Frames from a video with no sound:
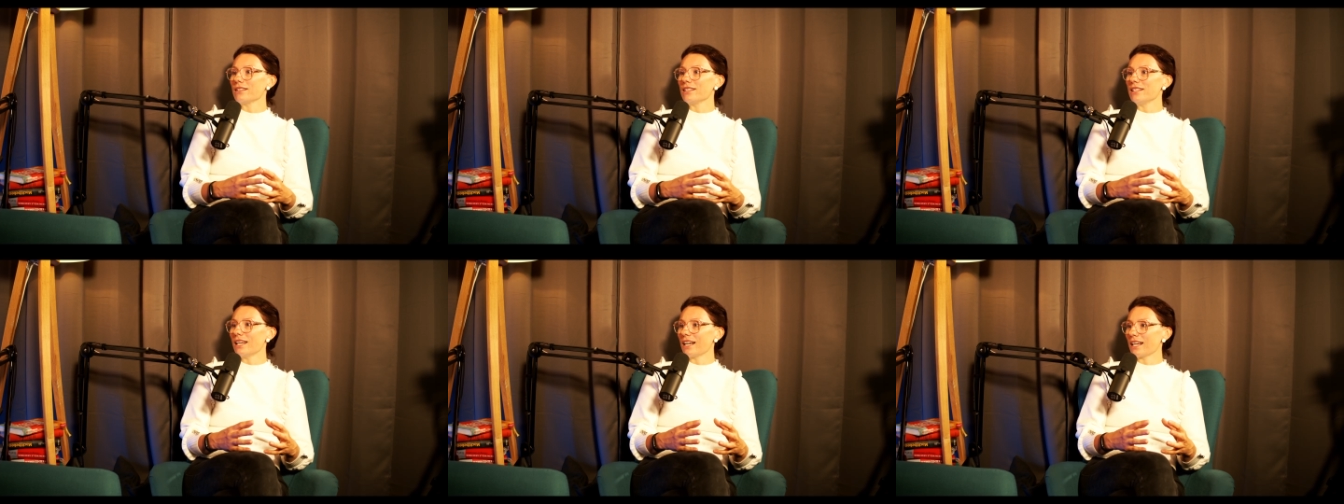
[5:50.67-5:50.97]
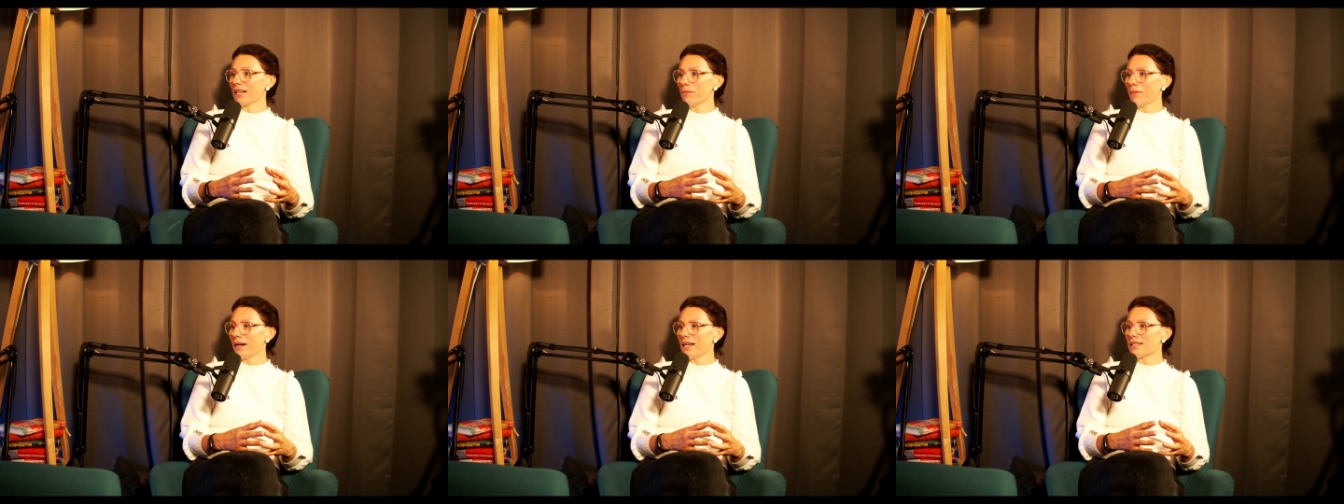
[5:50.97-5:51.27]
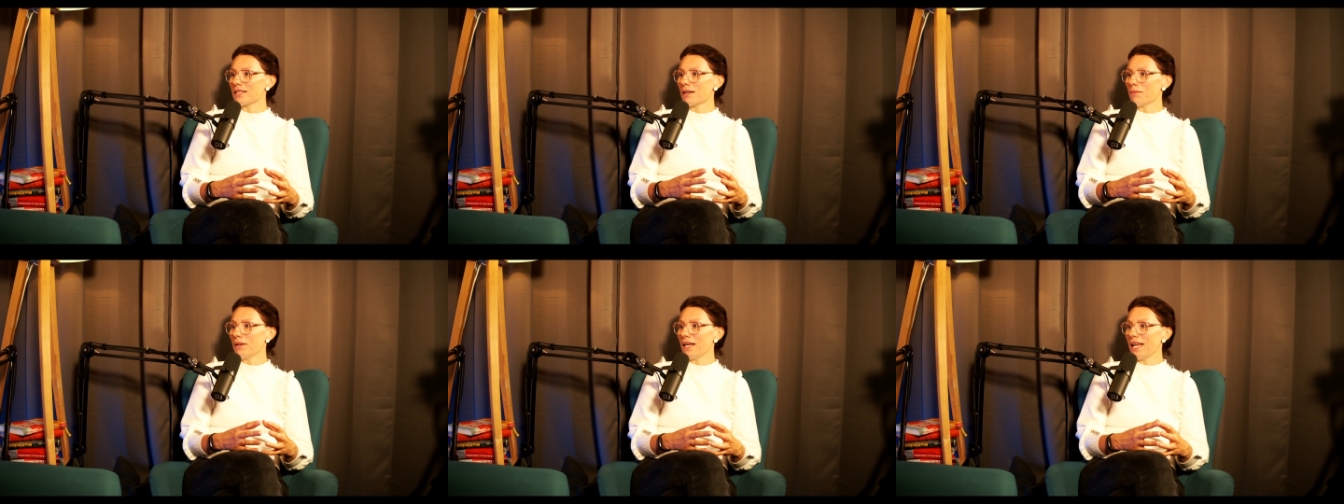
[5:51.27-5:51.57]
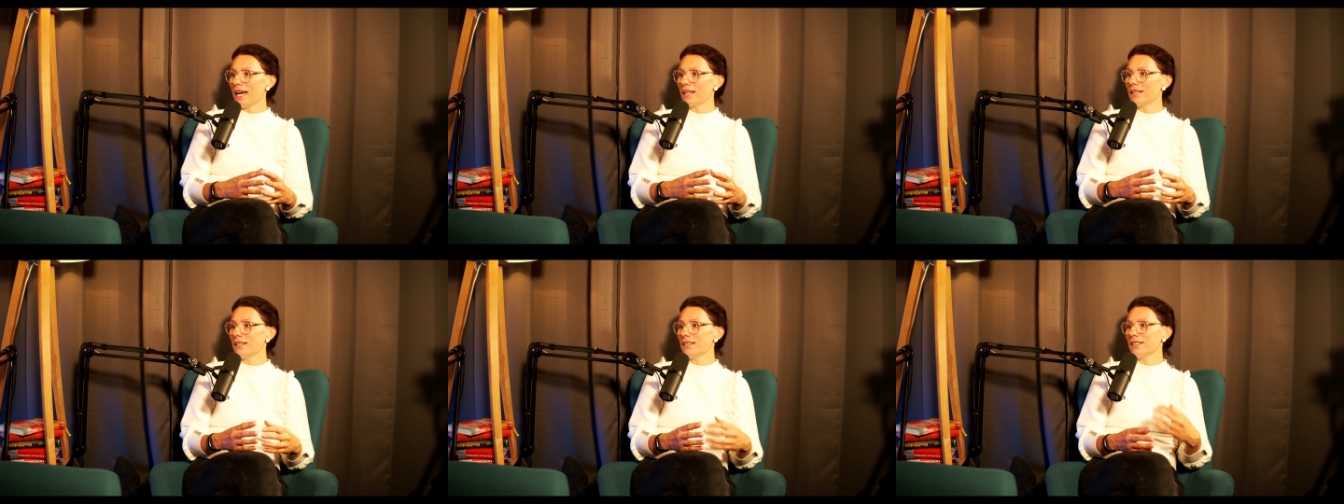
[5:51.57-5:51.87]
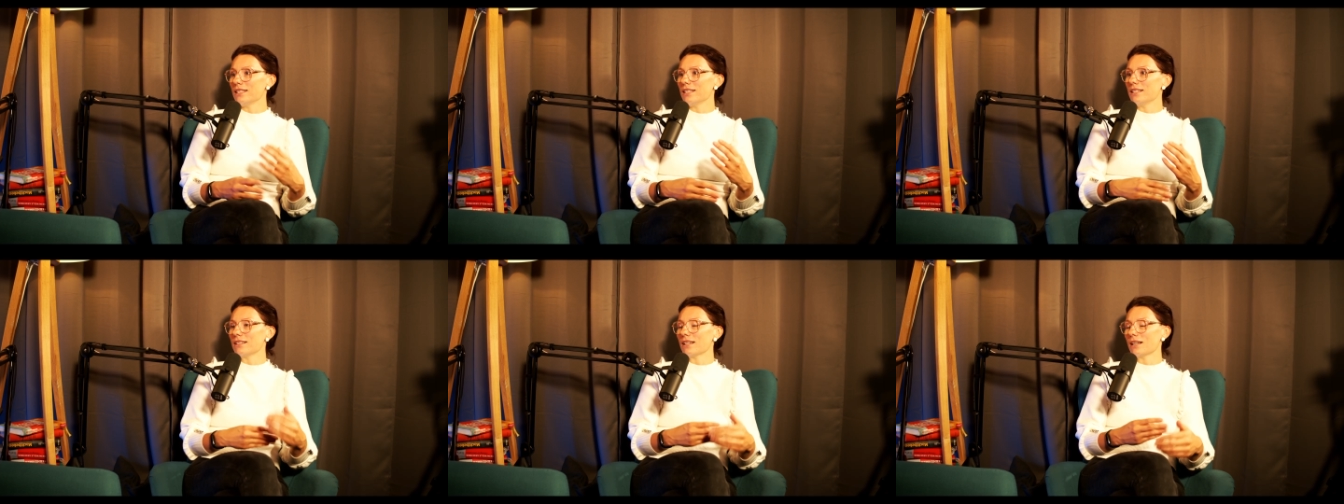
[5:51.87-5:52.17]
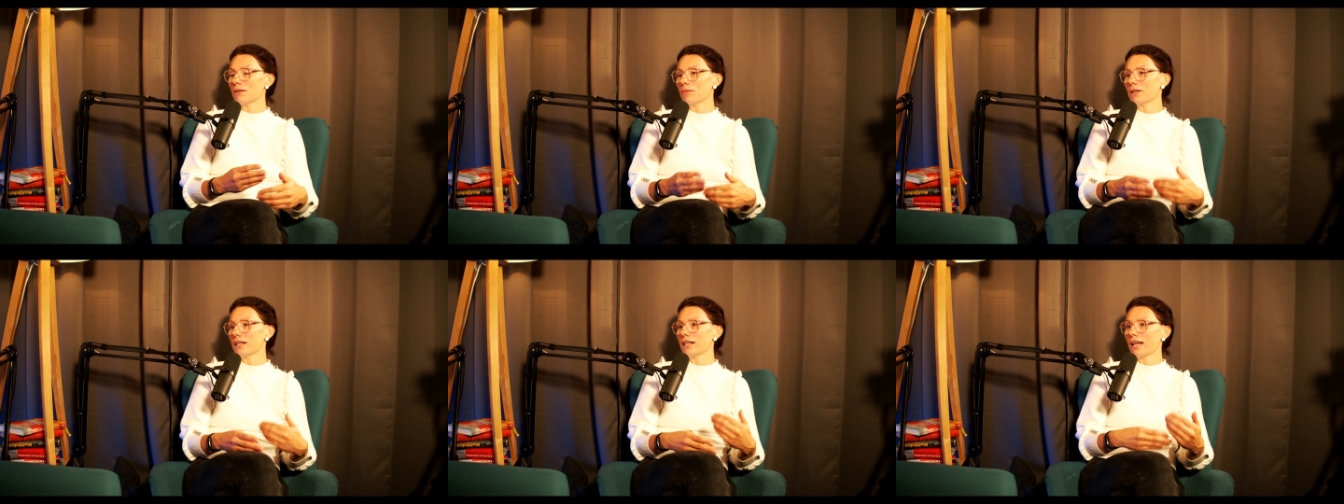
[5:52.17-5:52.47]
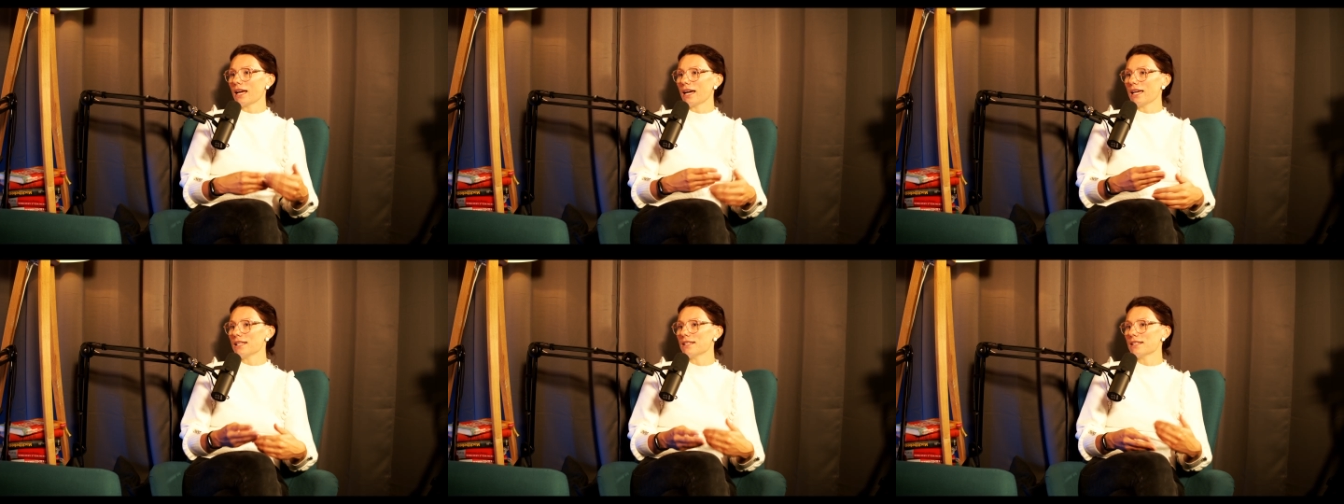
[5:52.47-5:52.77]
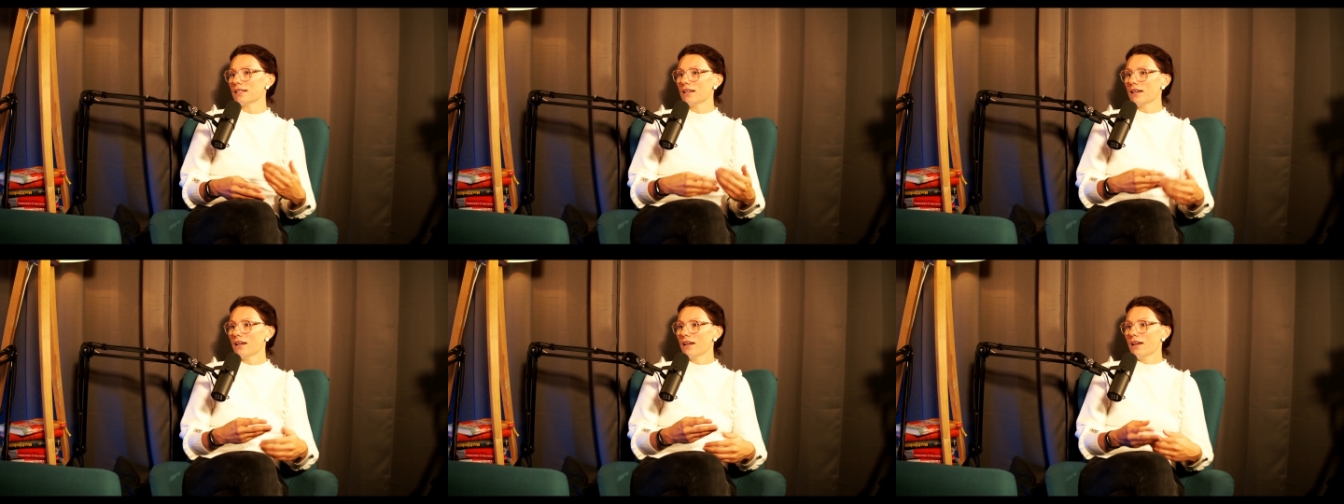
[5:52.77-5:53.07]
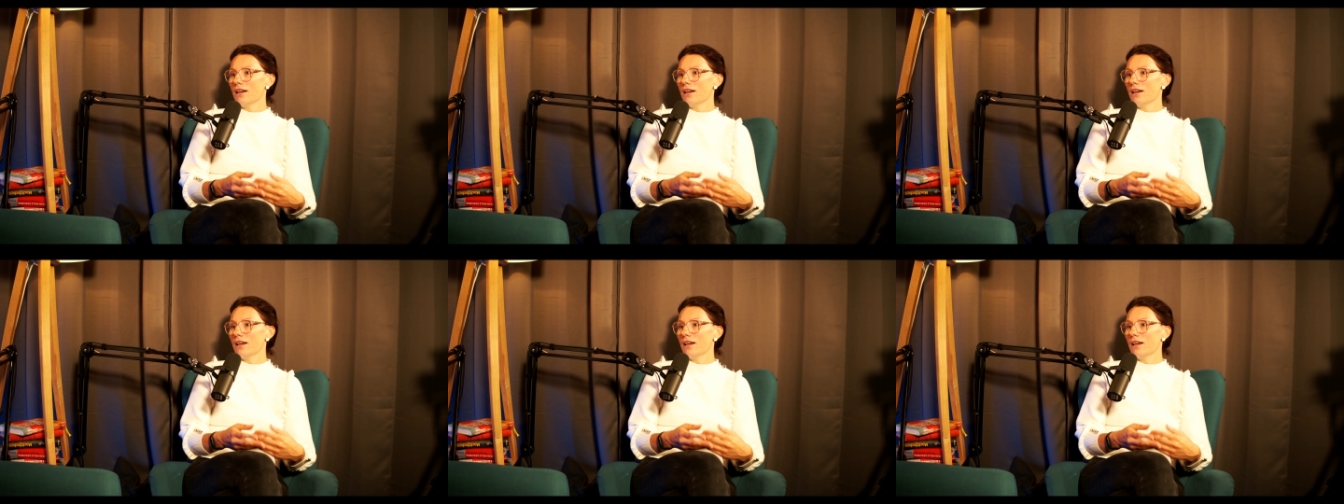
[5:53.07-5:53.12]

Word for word: die dann gemeinsam lernen, die ich dann begleite.